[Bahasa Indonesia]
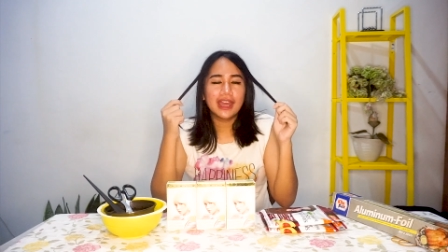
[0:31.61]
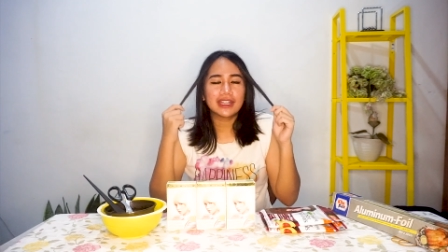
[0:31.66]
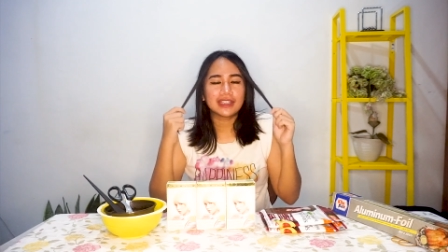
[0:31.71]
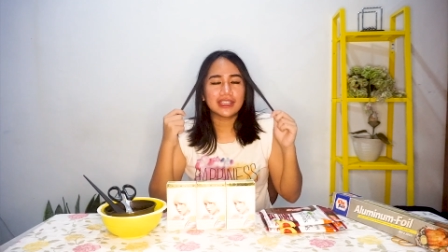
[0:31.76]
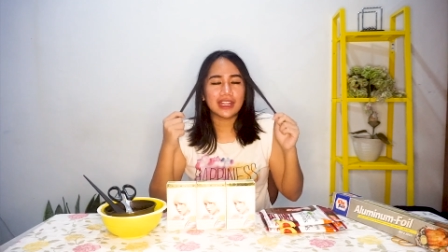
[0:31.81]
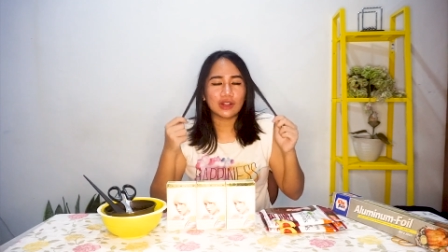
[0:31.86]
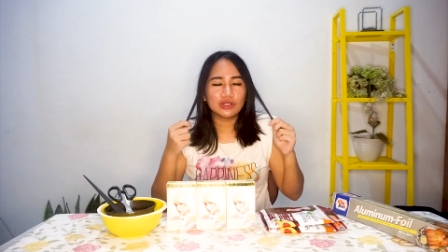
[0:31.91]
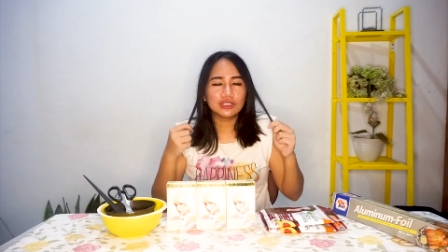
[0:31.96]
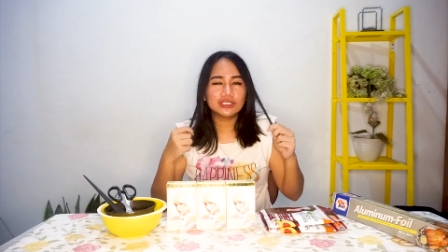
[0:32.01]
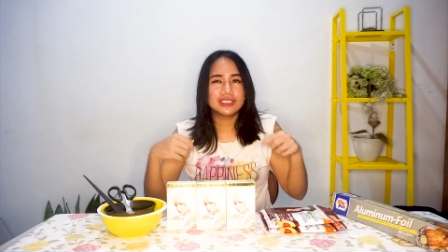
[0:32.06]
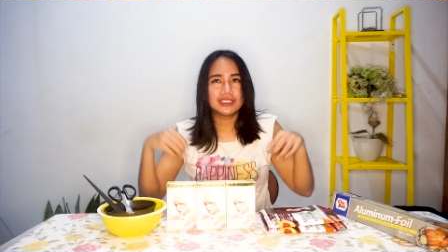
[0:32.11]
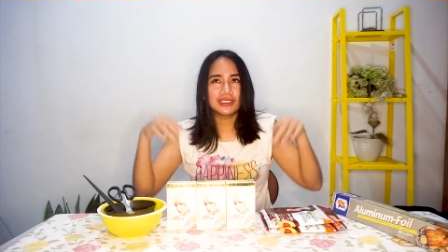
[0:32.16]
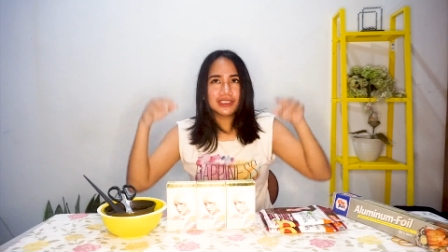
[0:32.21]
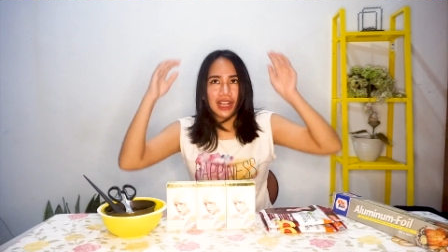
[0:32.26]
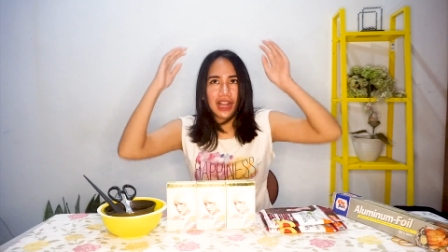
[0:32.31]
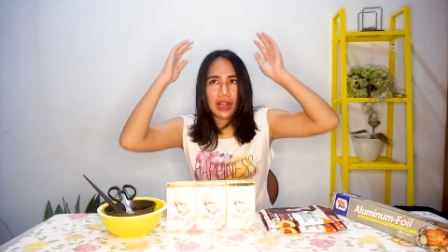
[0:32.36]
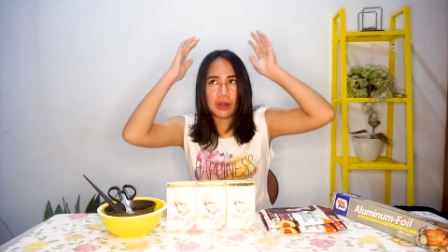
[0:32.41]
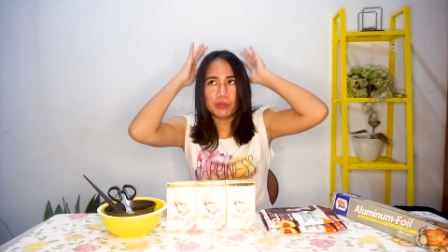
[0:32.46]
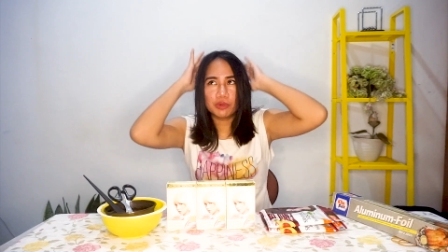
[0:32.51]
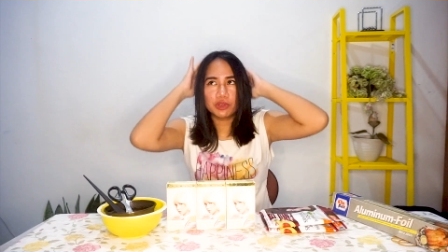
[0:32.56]
terus sisa
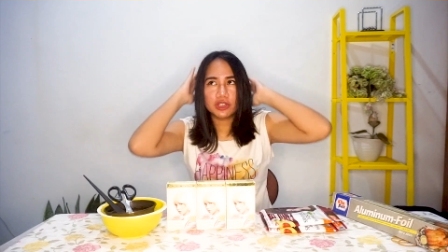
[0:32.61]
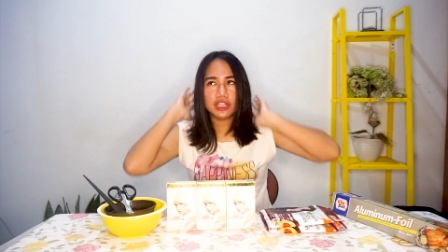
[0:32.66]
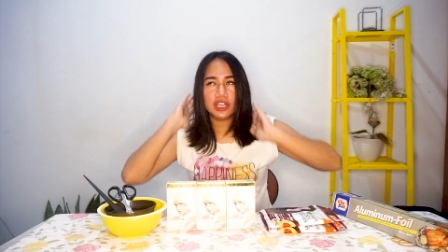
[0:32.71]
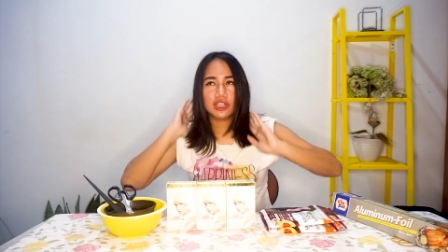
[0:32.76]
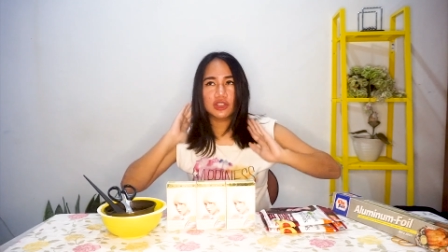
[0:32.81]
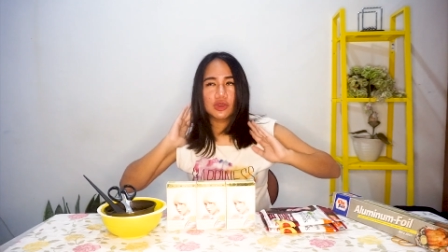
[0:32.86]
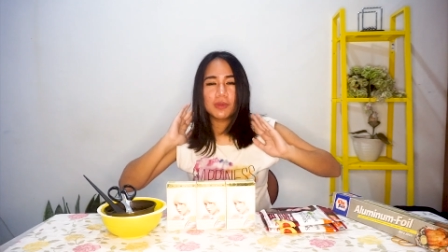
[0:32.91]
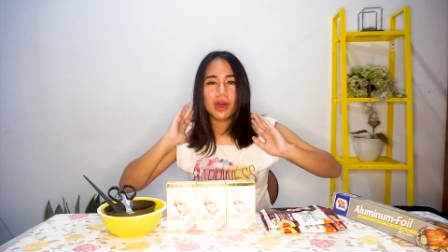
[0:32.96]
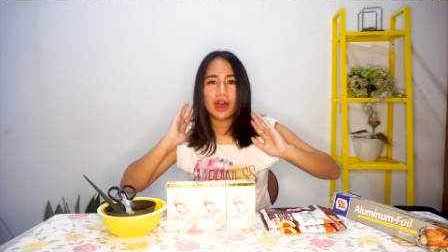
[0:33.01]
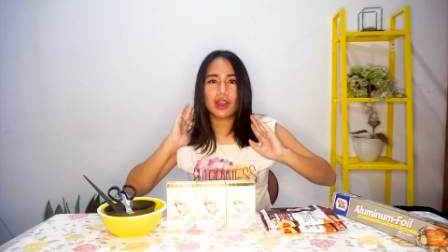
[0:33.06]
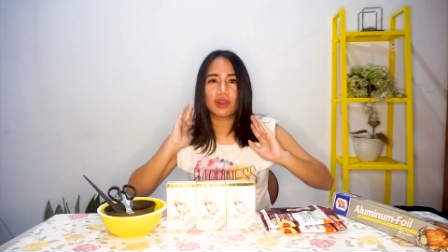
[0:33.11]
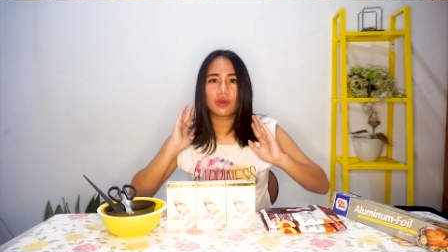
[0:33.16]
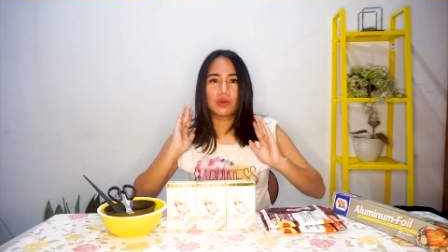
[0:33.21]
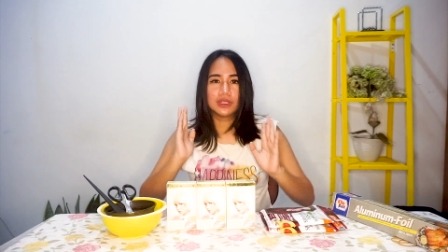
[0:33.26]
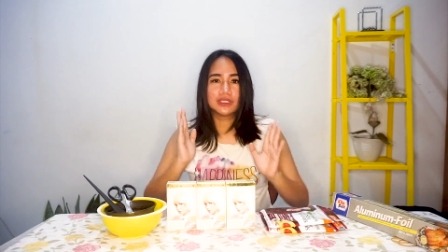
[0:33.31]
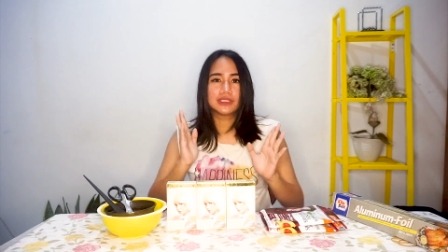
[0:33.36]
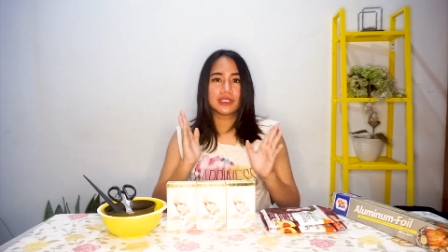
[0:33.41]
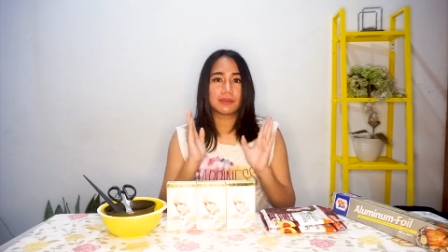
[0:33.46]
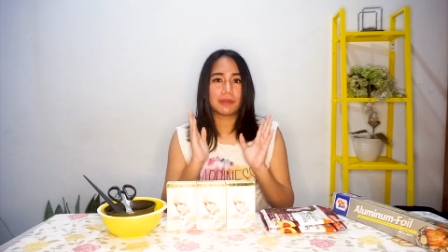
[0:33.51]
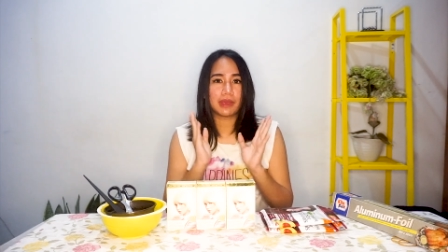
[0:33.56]
rambutnya tuh bakal gue
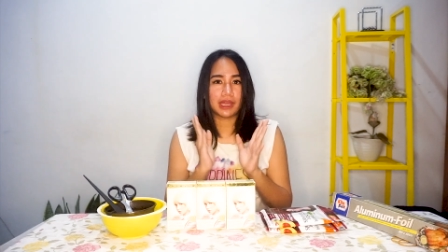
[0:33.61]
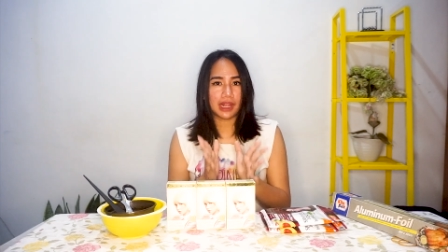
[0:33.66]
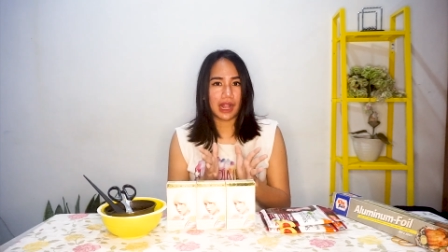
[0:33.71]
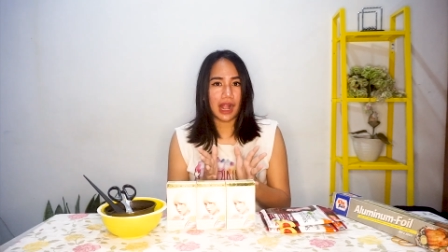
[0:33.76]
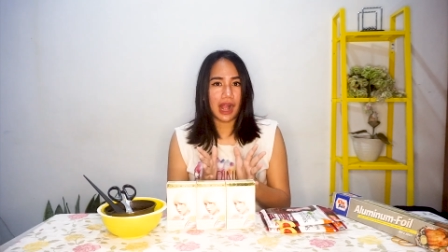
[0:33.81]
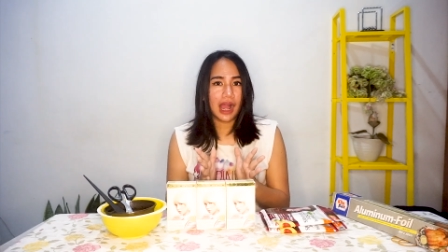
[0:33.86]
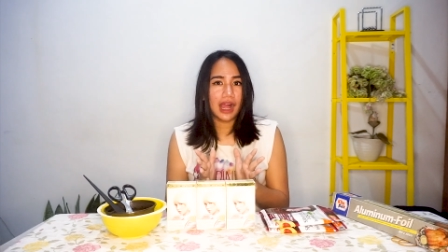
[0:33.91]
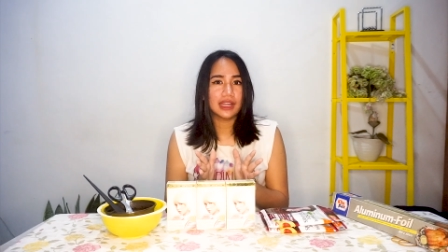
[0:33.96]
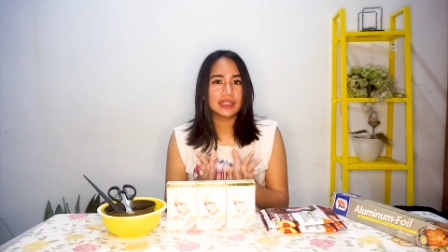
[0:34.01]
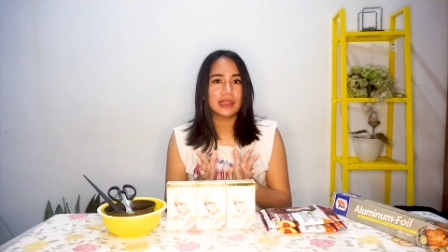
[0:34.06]
cat merah